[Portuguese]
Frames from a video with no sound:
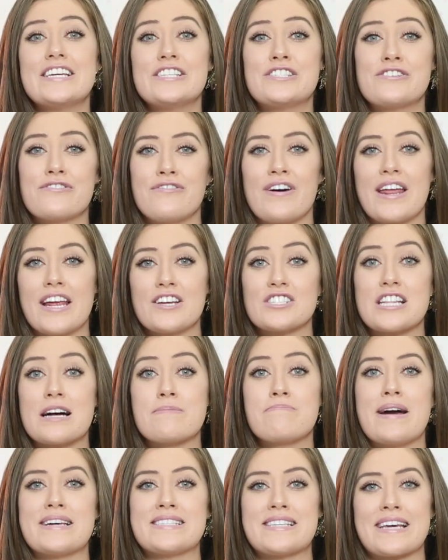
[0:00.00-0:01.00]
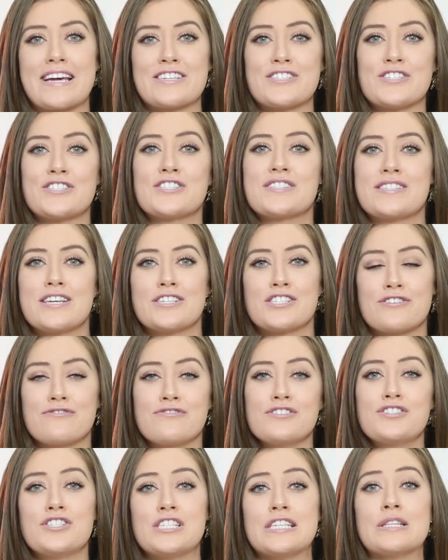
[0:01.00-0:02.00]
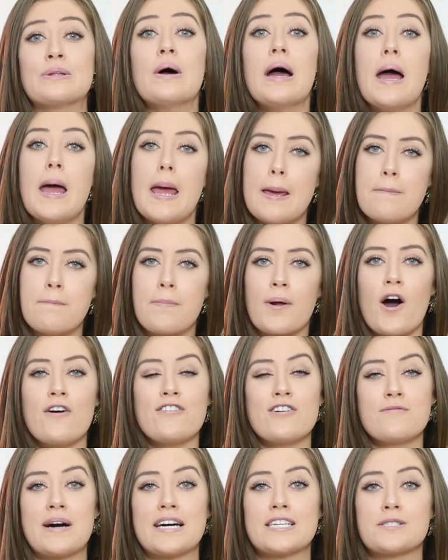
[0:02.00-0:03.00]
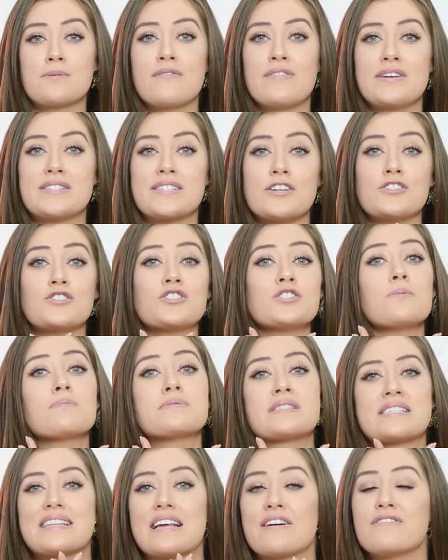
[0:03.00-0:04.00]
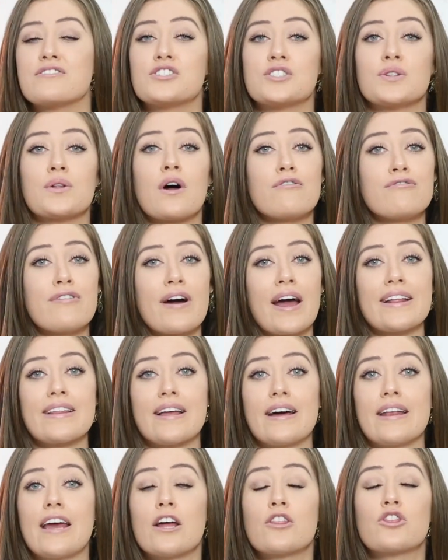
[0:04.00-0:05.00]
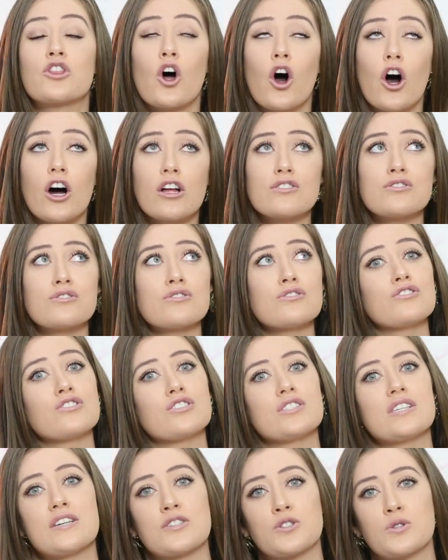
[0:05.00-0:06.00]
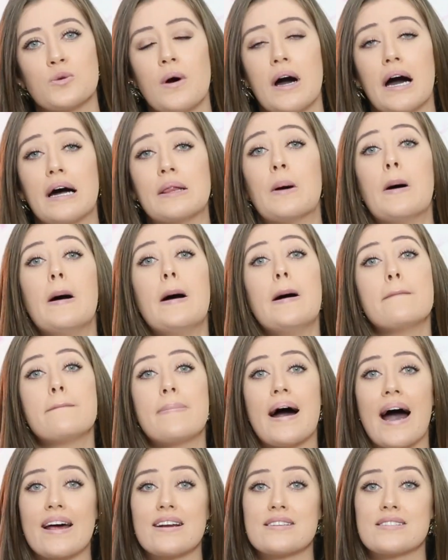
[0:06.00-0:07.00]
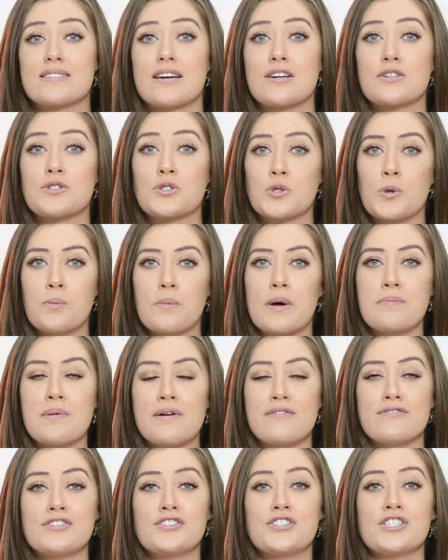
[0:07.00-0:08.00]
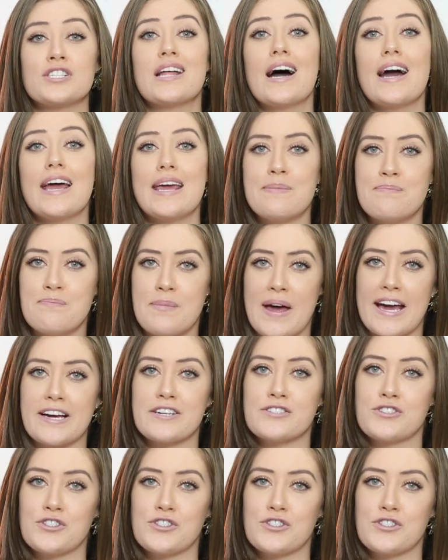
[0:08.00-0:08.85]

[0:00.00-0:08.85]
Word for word: indiferente da peça que a gente esteja vestindo e prova mais uma vez que a gente não precisa estar tá vestindo alfaiataria todos os dias do ano para estar super bem vestida e mega